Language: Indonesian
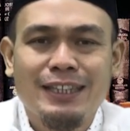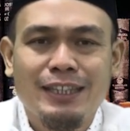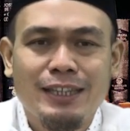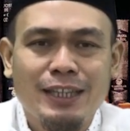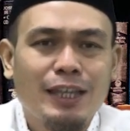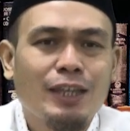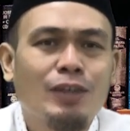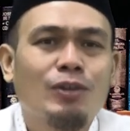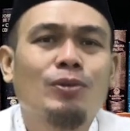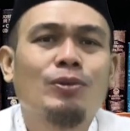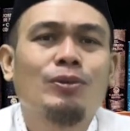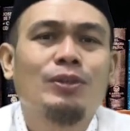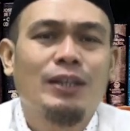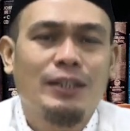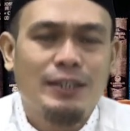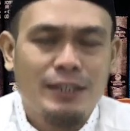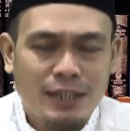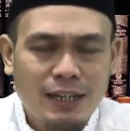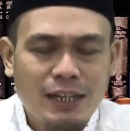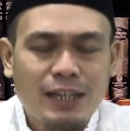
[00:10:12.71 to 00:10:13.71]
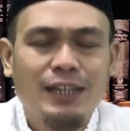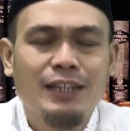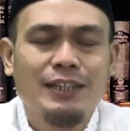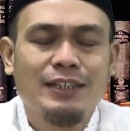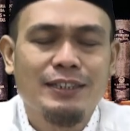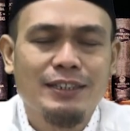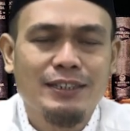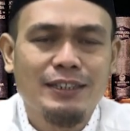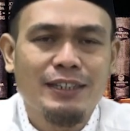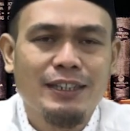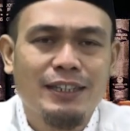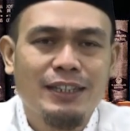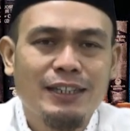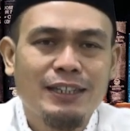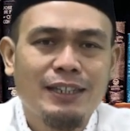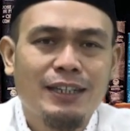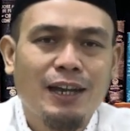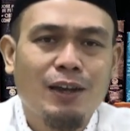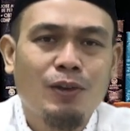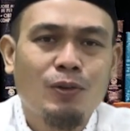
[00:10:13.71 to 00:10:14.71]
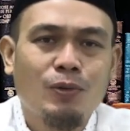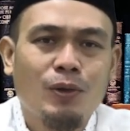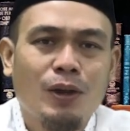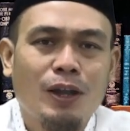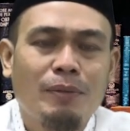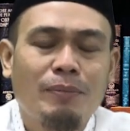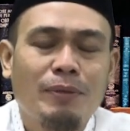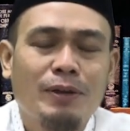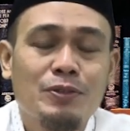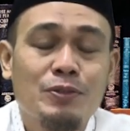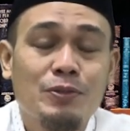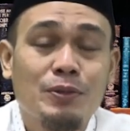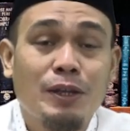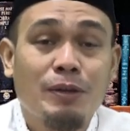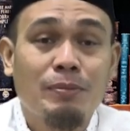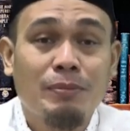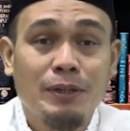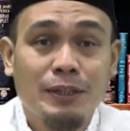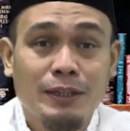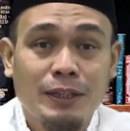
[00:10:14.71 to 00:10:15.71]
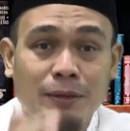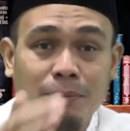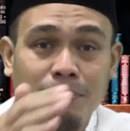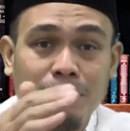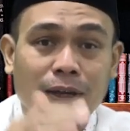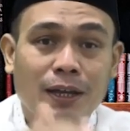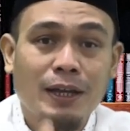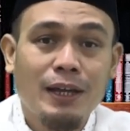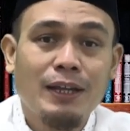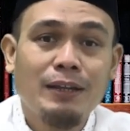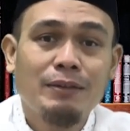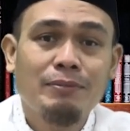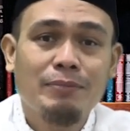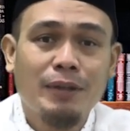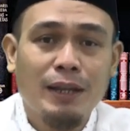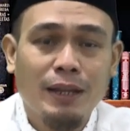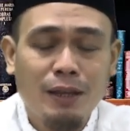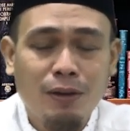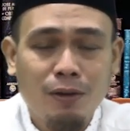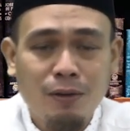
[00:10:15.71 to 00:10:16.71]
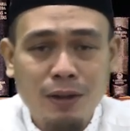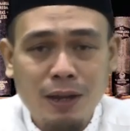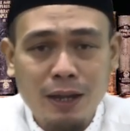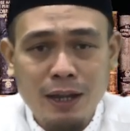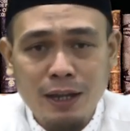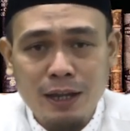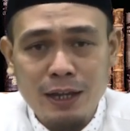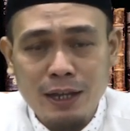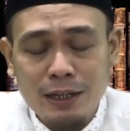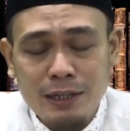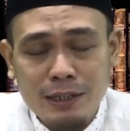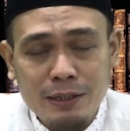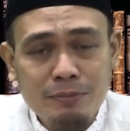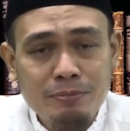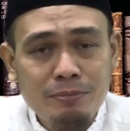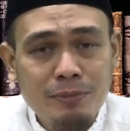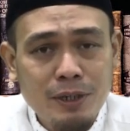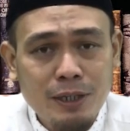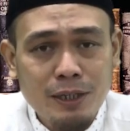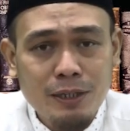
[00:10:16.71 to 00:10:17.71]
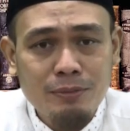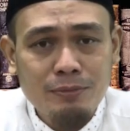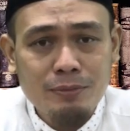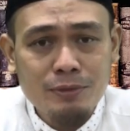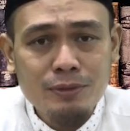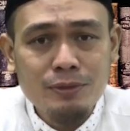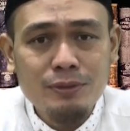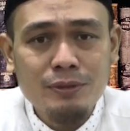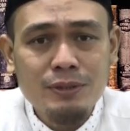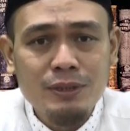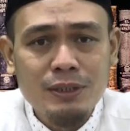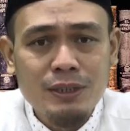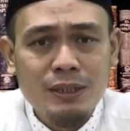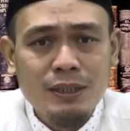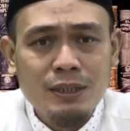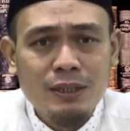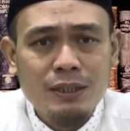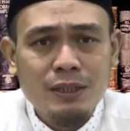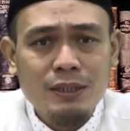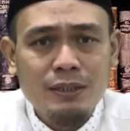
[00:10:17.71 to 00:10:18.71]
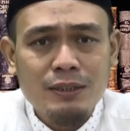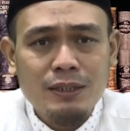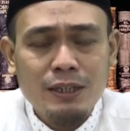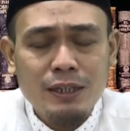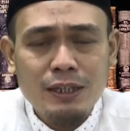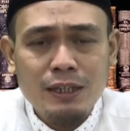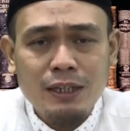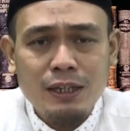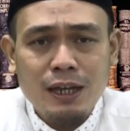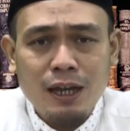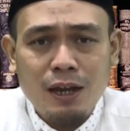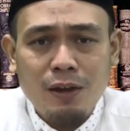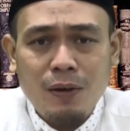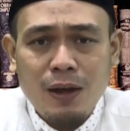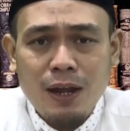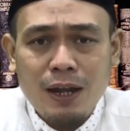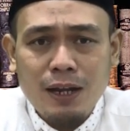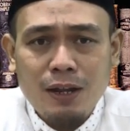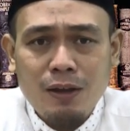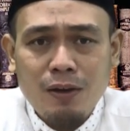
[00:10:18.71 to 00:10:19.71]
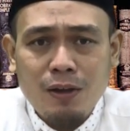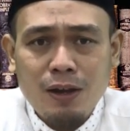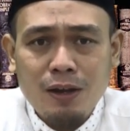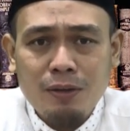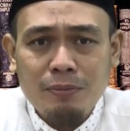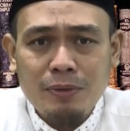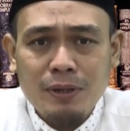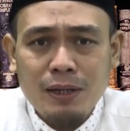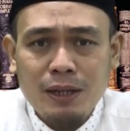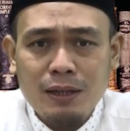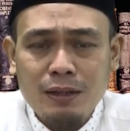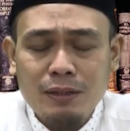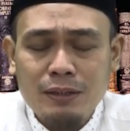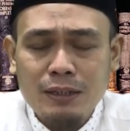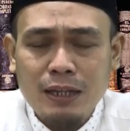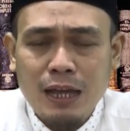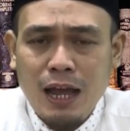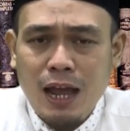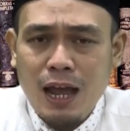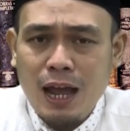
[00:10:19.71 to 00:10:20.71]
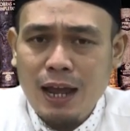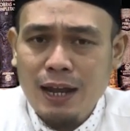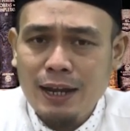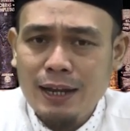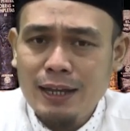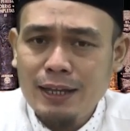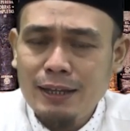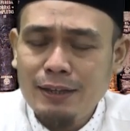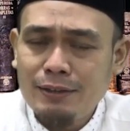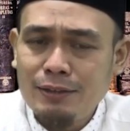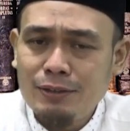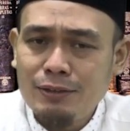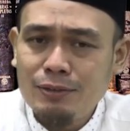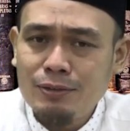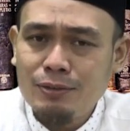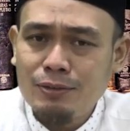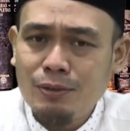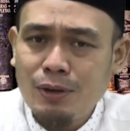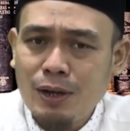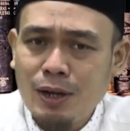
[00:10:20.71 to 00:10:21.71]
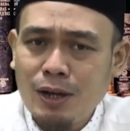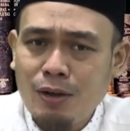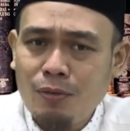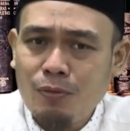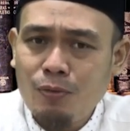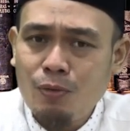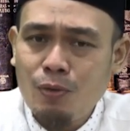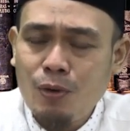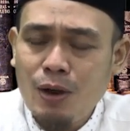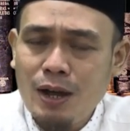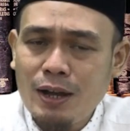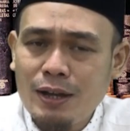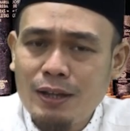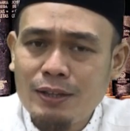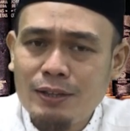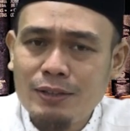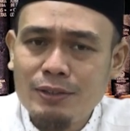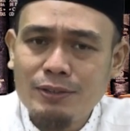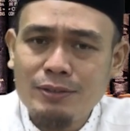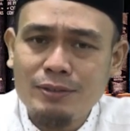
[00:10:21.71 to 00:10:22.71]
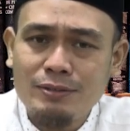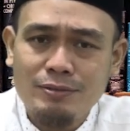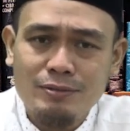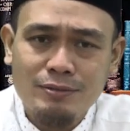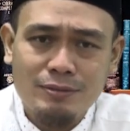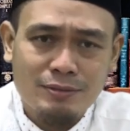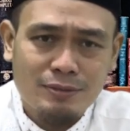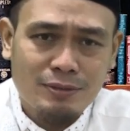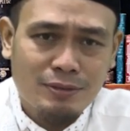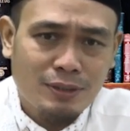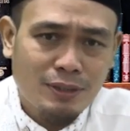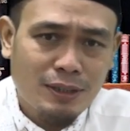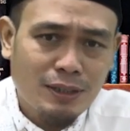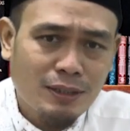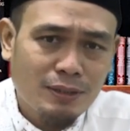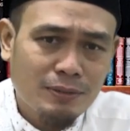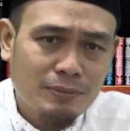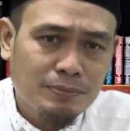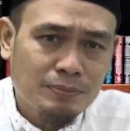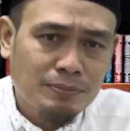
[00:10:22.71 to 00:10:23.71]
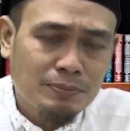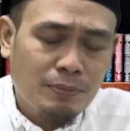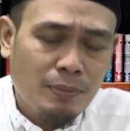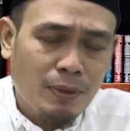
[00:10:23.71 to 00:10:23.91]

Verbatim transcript: kita ikut ajalah ya. Kalau ulama sudah menetapkan mereka orang yang alim berilmu. Jadi kalau ada orang bilang tidak ada itu wakaf uang itu, ya.